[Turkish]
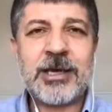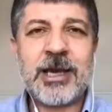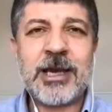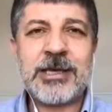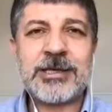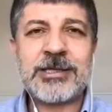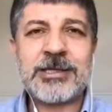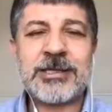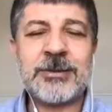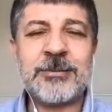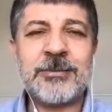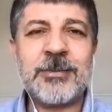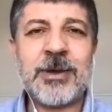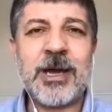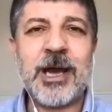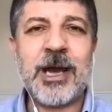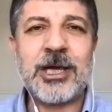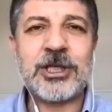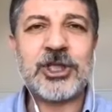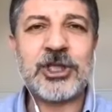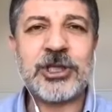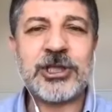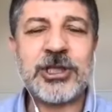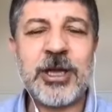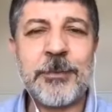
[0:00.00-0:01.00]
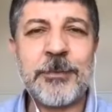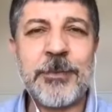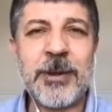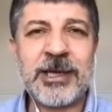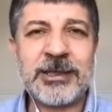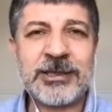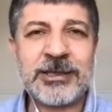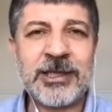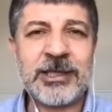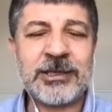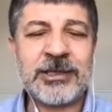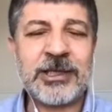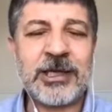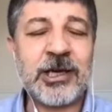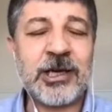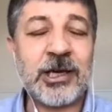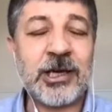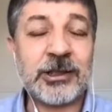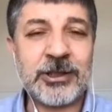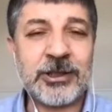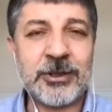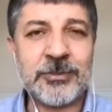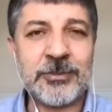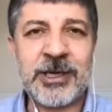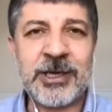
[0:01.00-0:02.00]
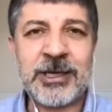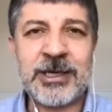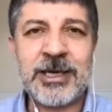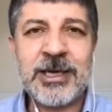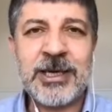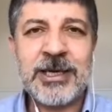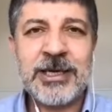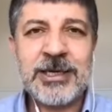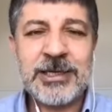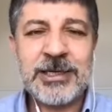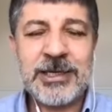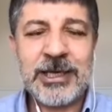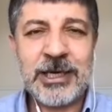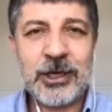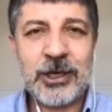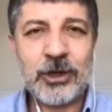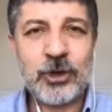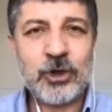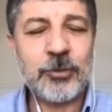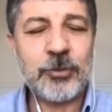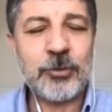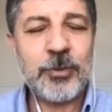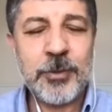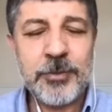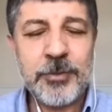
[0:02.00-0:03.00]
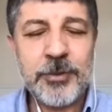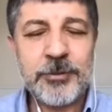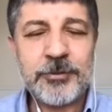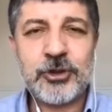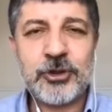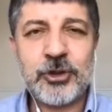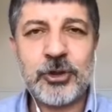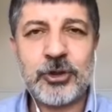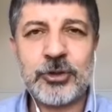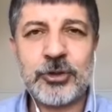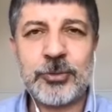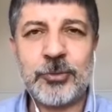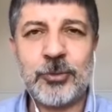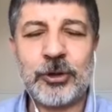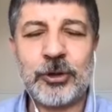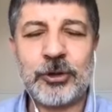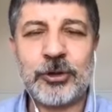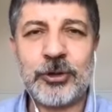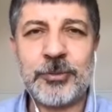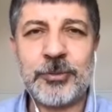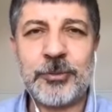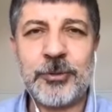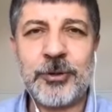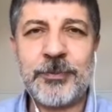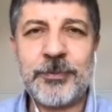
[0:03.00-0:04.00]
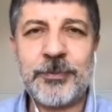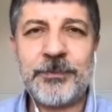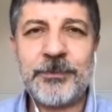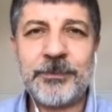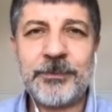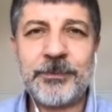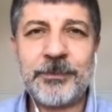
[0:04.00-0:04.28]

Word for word: lazım? Aşıda patenti kaldırmak gerekiyor mu? Bu bir çözüm olur mu?